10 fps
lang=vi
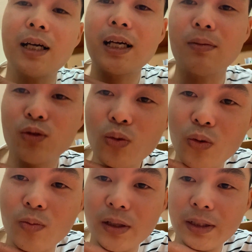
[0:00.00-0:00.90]
cái cảm xúc
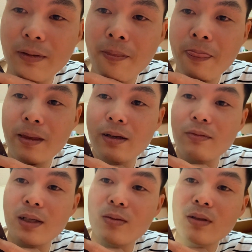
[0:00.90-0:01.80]
của mình à,
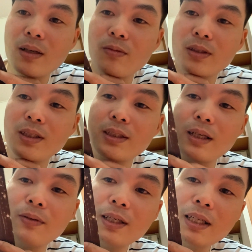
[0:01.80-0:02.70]
và cũng là một chia sẻ
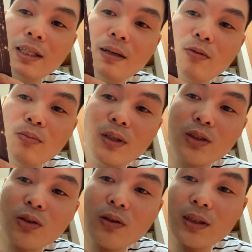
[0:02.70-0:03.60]
một cái kỷ niệm của mình
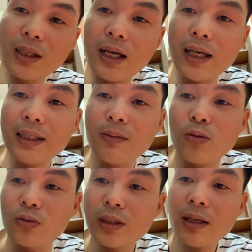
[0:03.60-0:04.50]
cho tất cả anh em
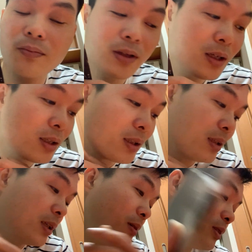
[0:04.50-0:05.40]
cùng xem thì đây